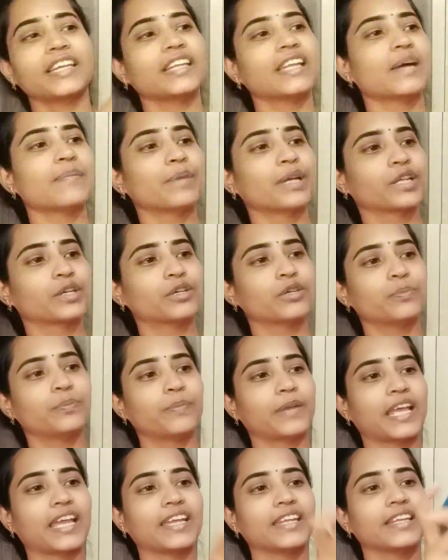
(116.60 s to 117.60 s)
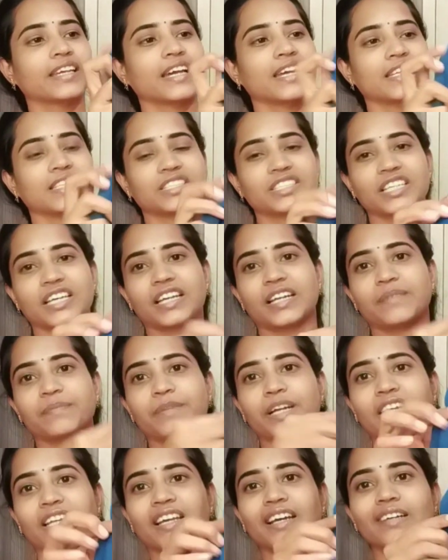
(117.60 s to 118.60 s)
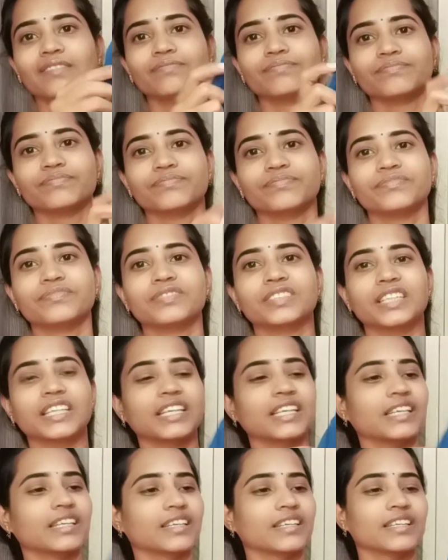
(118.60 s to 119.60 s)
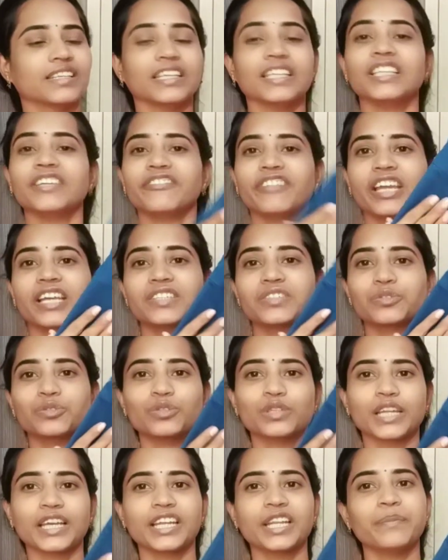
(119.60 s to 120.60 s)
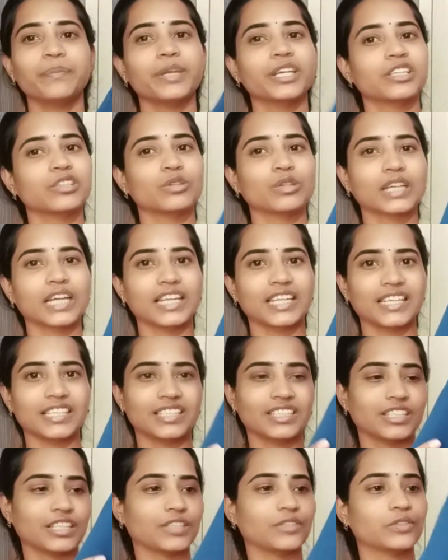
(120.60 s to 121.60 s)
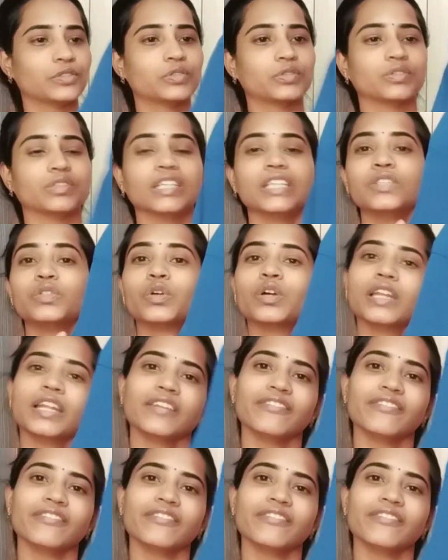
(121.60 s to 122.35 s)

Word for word: ఇలా మనకు ప్లెయిన్గా ఇచ్చారనమాట ఇది వేసుకుంటేనే మీకు లుక్ అనేది తెలుస్తుంది సో నేను